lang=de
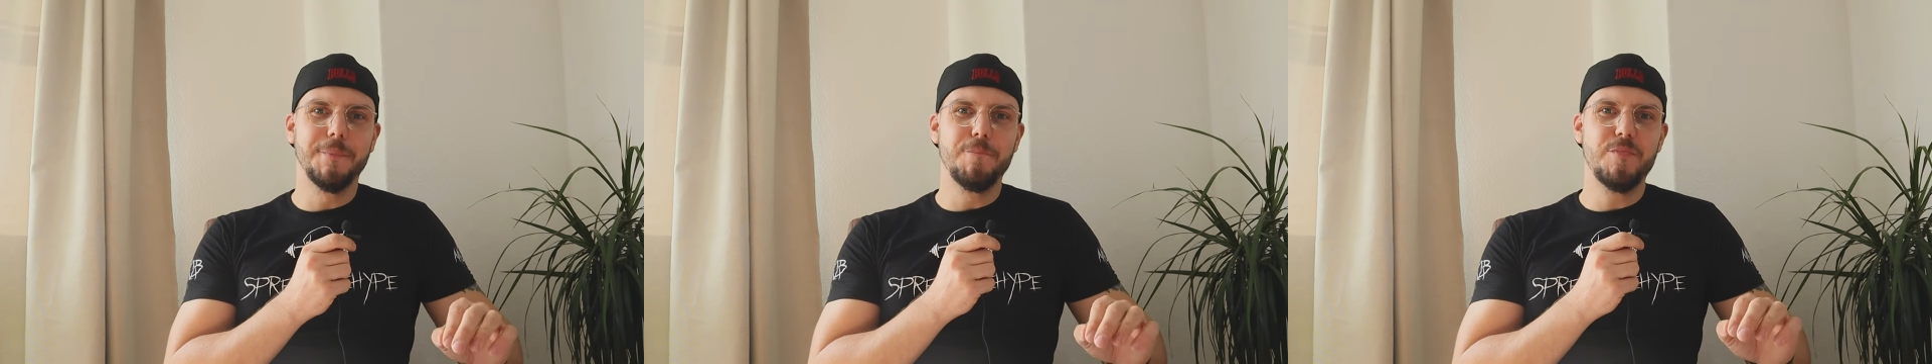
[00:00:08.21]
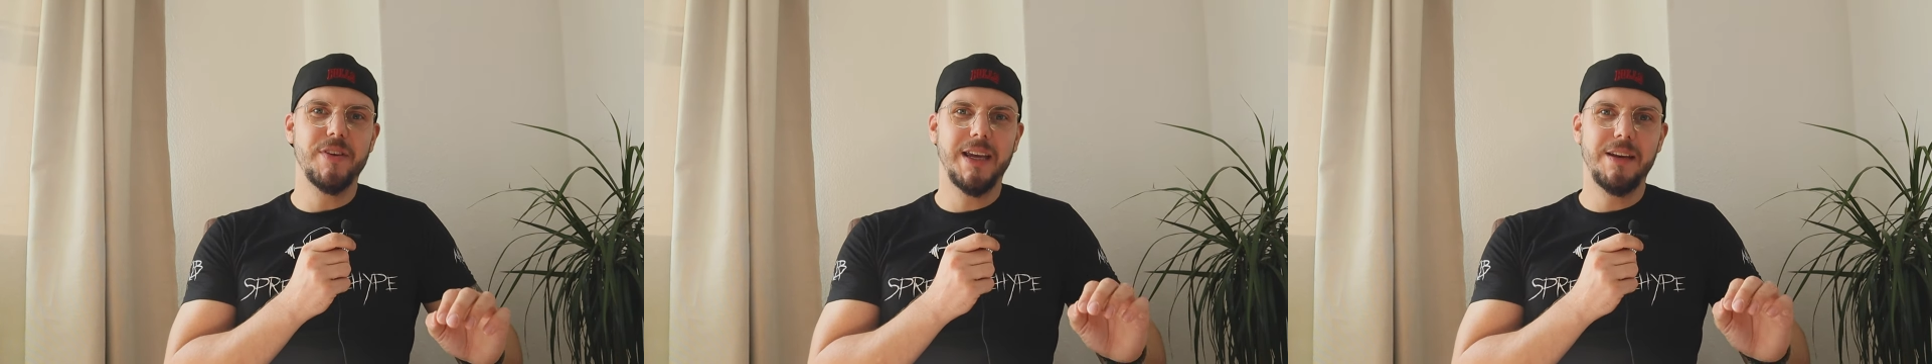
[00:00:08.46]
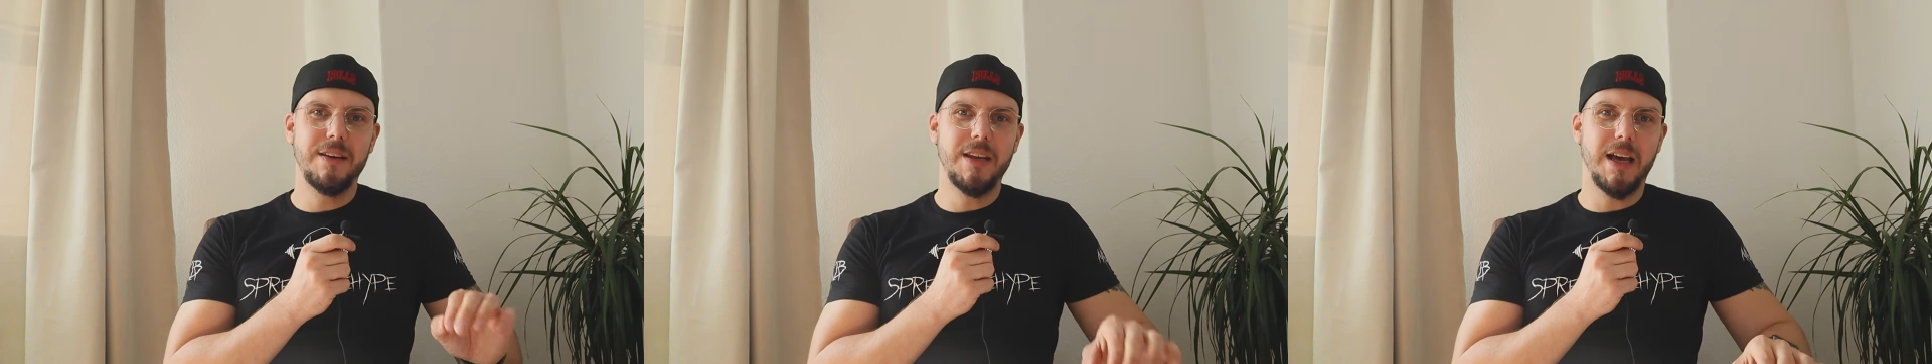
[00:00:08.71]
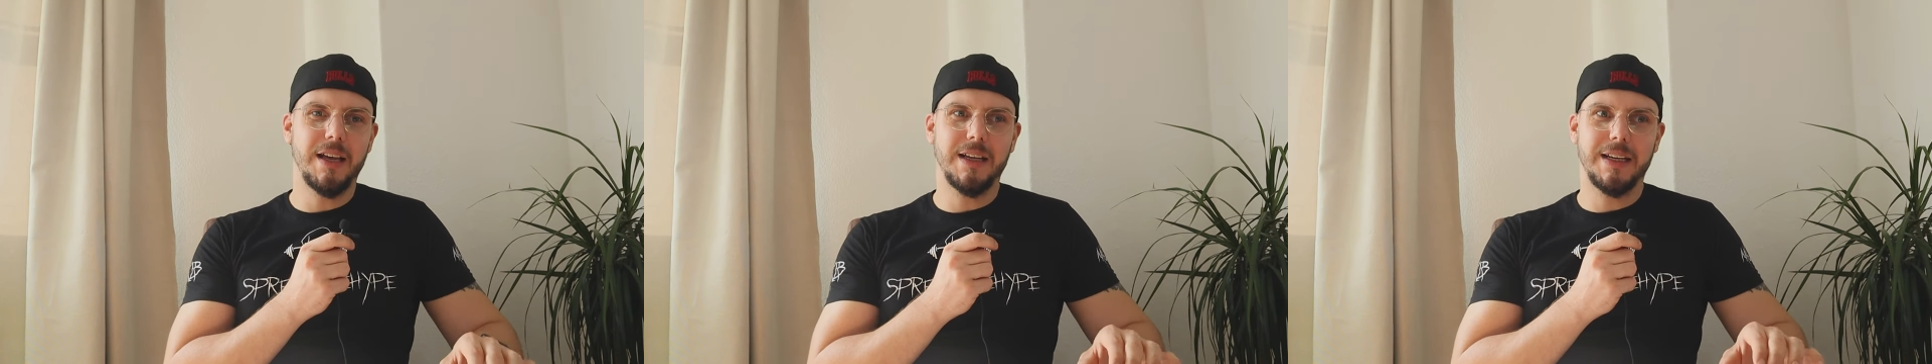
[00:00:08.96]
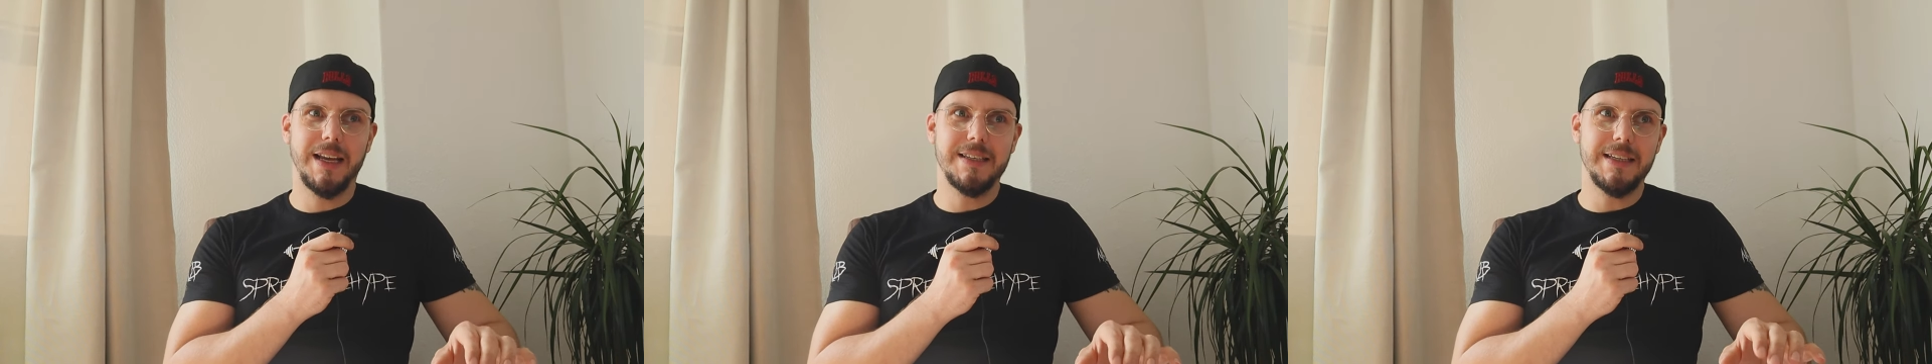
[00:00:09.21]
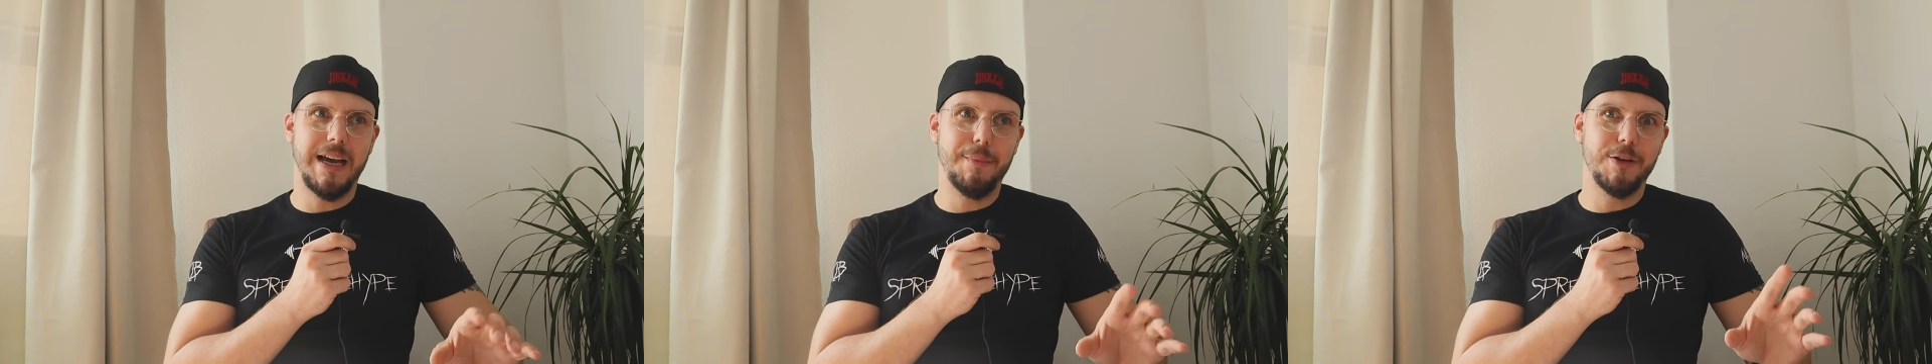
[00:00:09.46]
Ähm, wir gehen
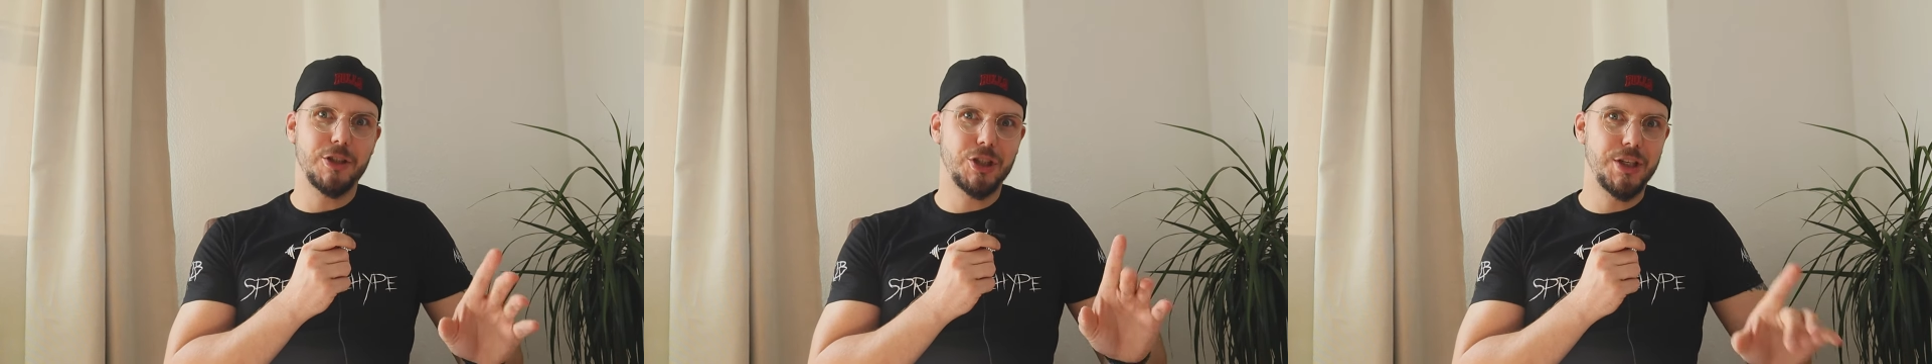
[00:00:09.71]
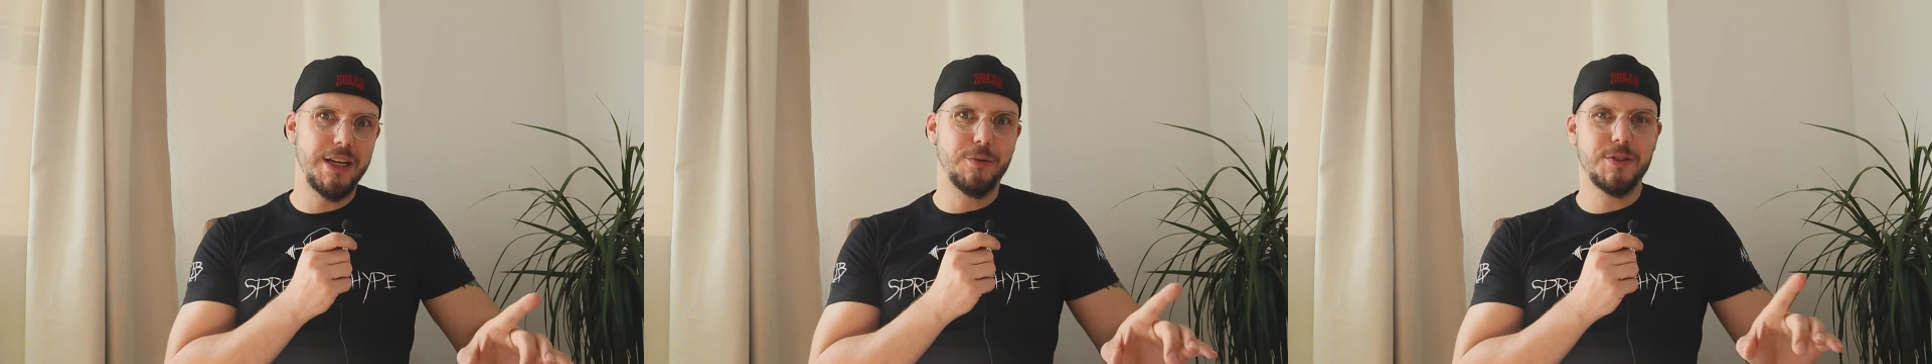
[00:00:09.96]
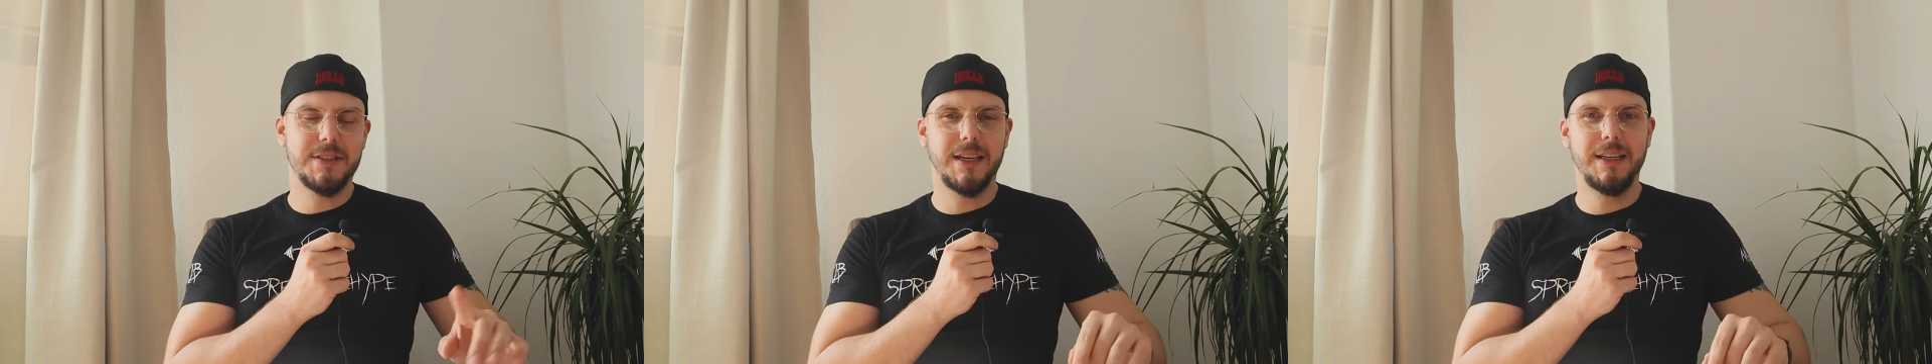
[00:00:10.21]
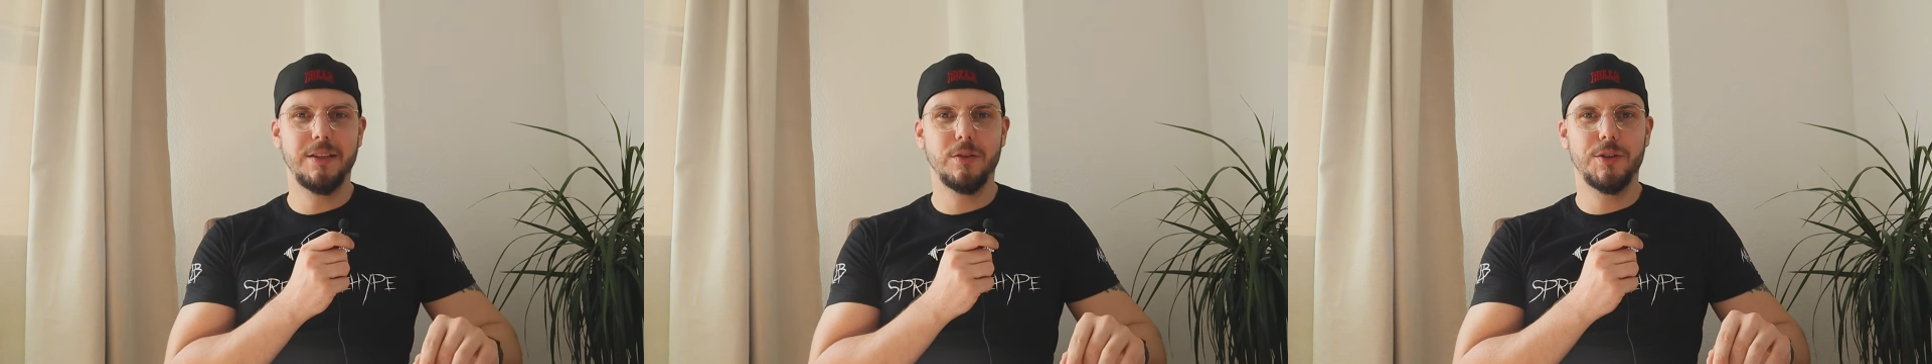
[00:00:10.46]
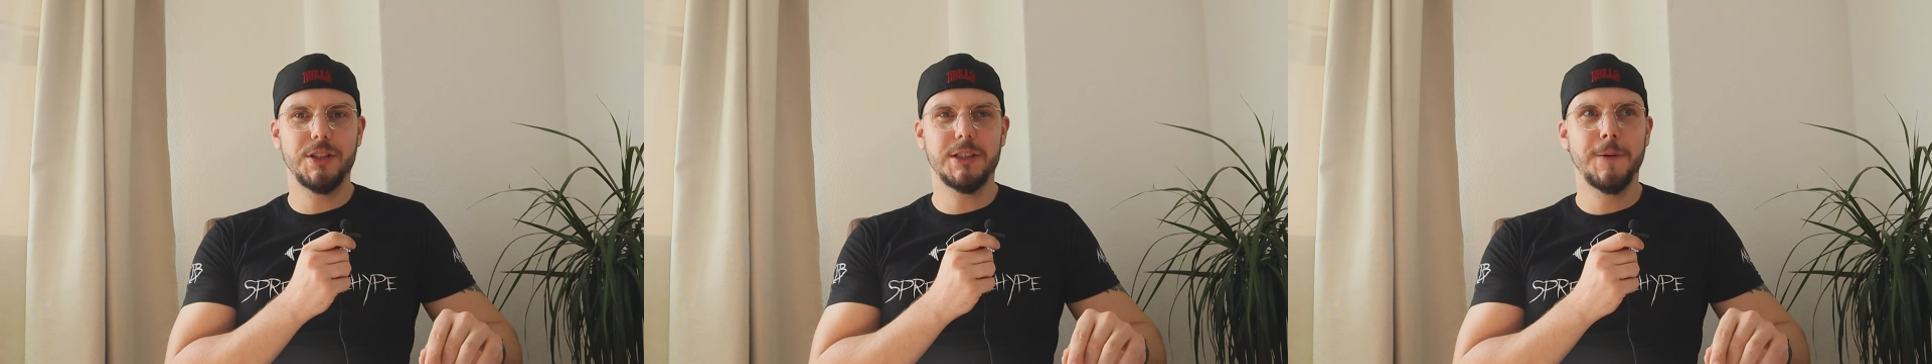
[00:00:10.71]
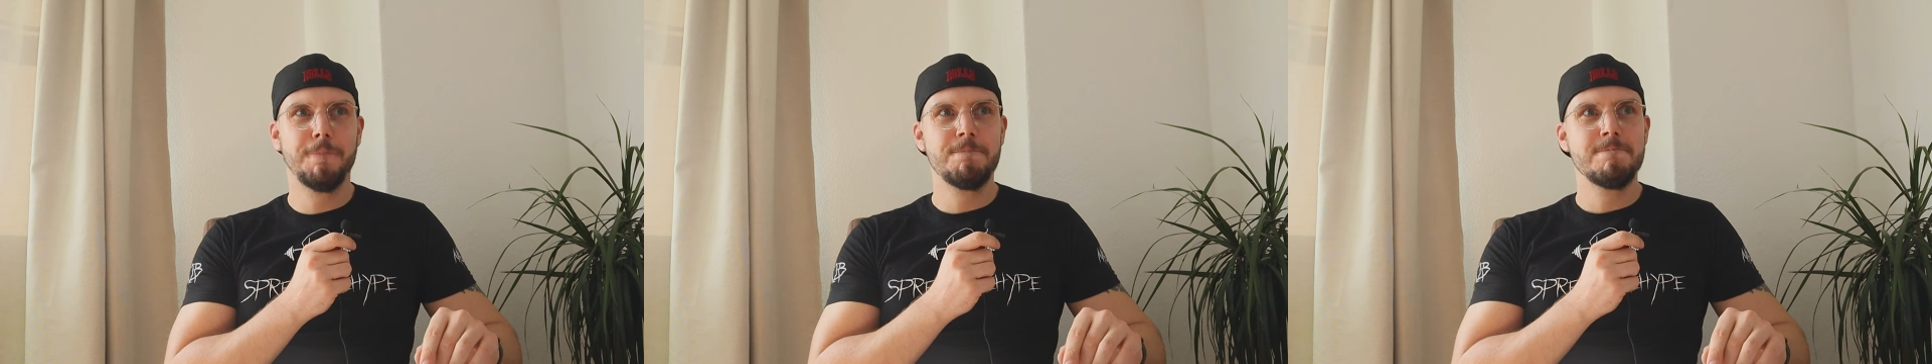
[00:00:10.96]
gleich einmal schnell durchs Training
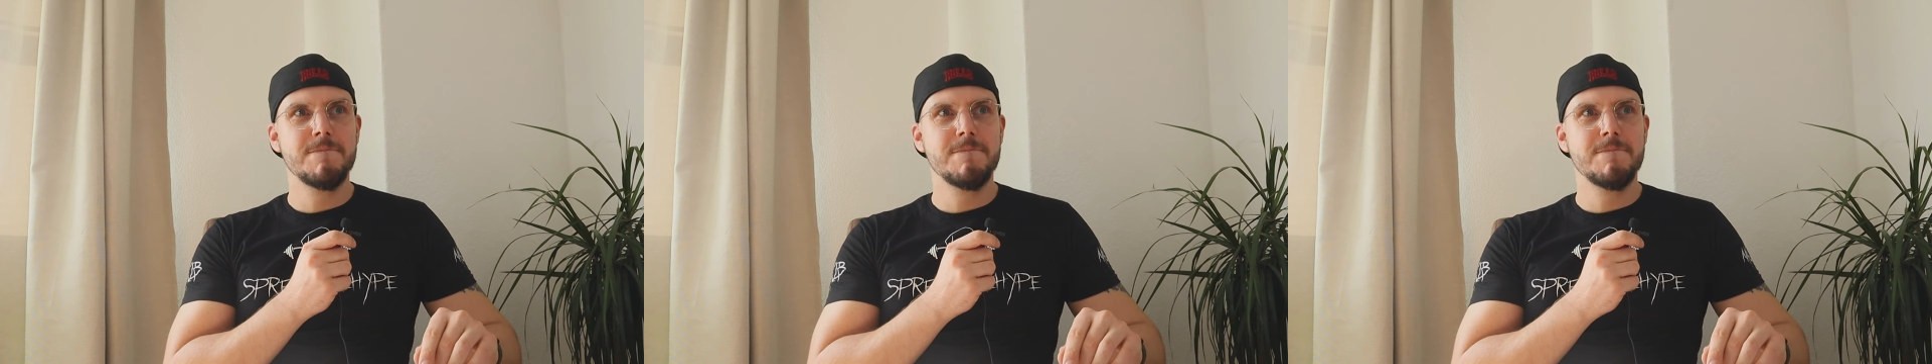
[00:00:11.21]
durch